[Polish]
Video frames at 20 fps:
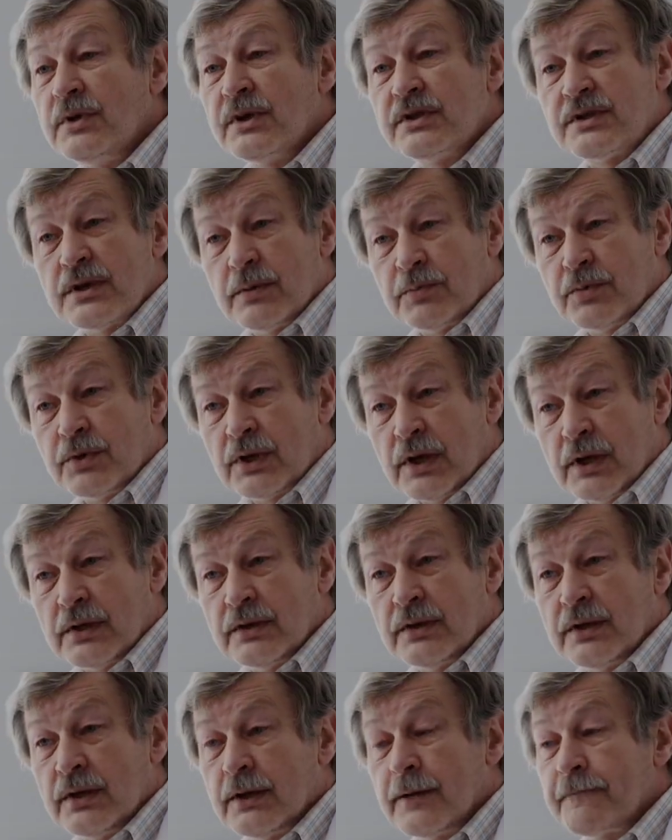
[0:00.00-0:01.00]
mikcja
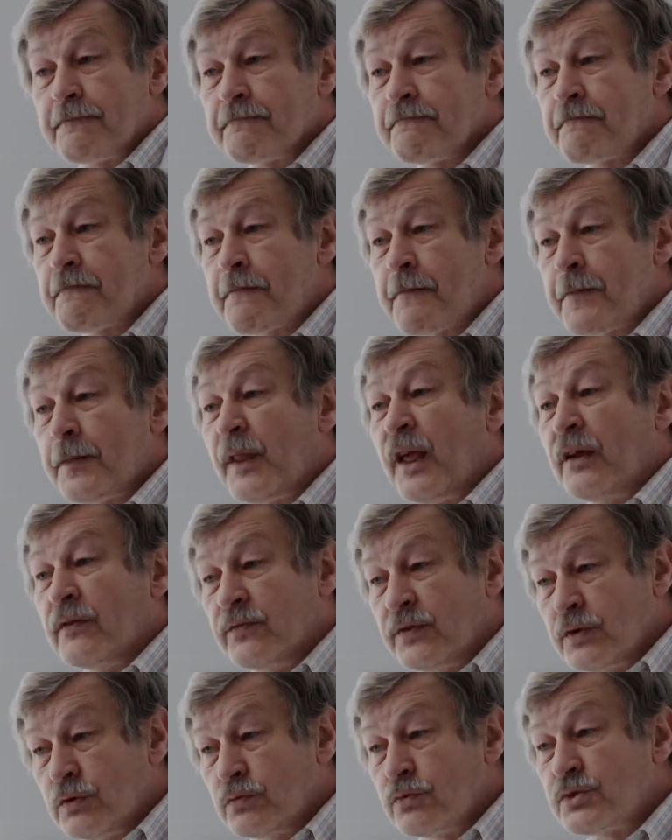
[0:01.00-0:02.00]
poranna,
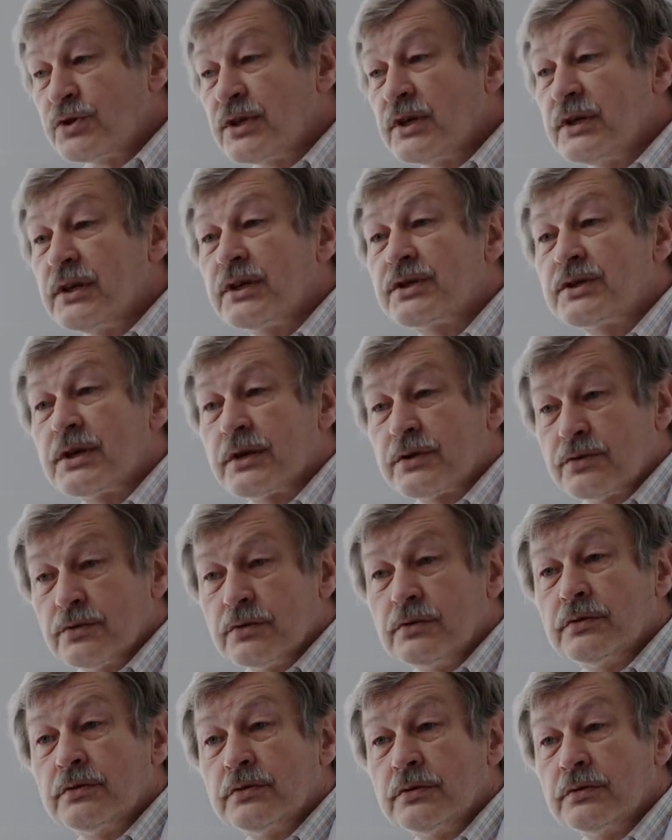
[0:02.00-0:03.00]
wydłużenie
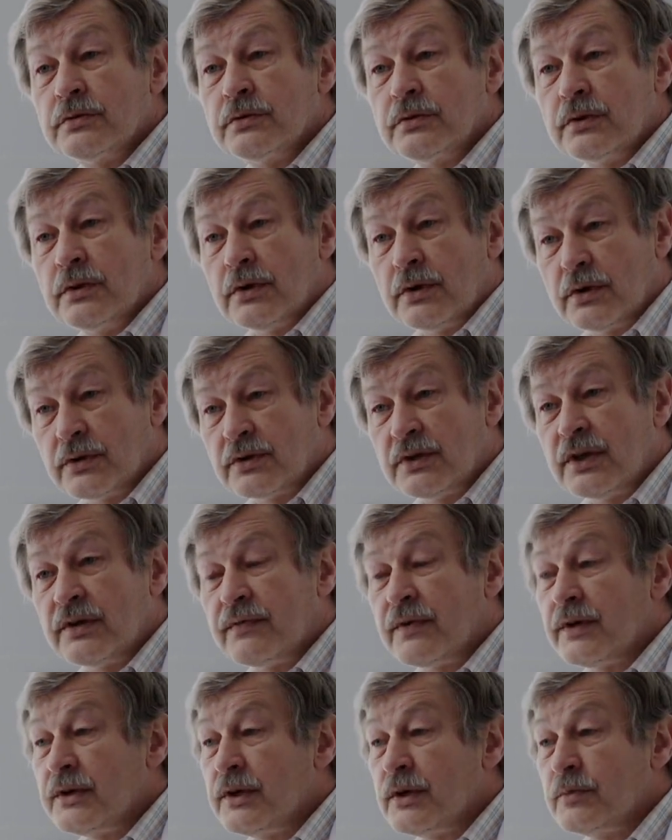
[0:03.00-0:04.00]
czasu
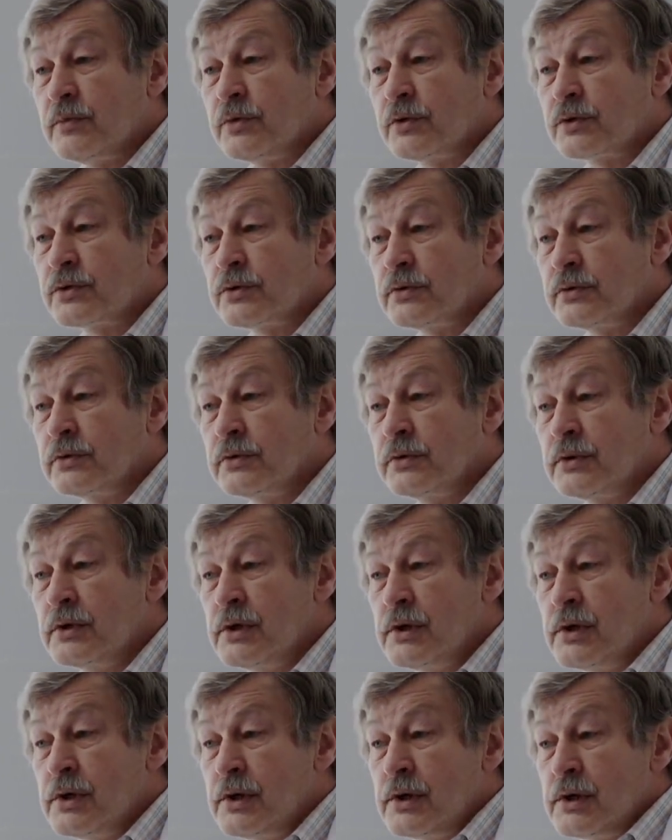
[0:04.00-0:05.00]
oddawania moczu,
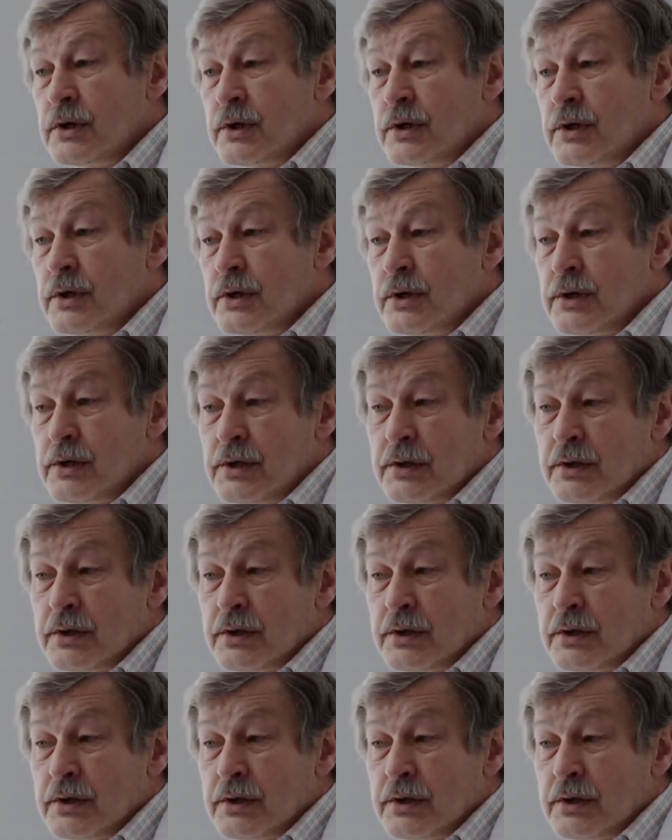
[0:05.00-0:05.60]
e,